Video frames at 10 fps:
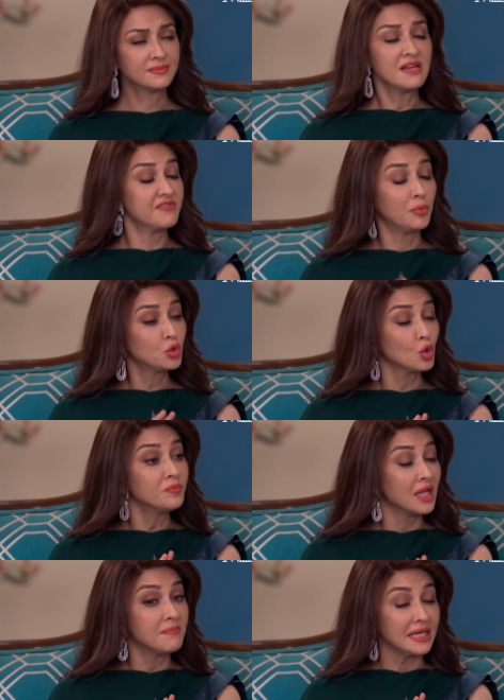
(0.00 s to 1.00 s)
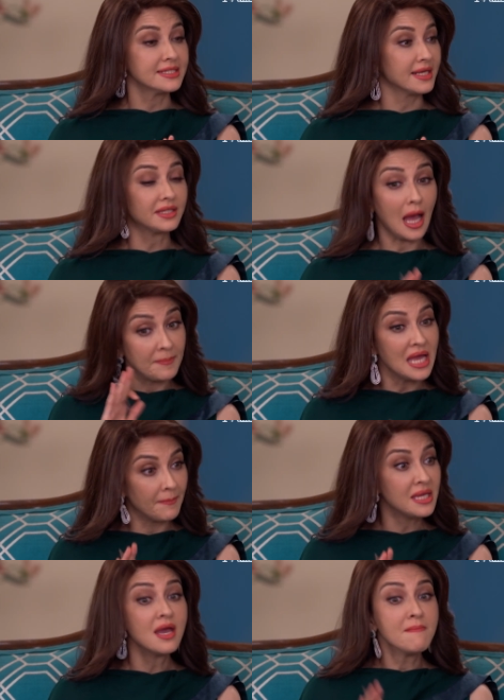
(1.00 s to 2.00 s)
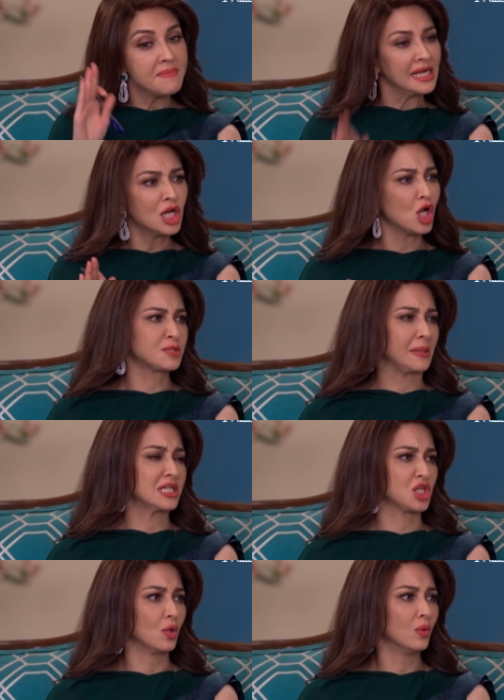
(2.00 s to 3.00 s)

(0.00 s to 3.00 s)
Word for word: في بنت بجد لازم تكشف في مصحة انت لا يمكن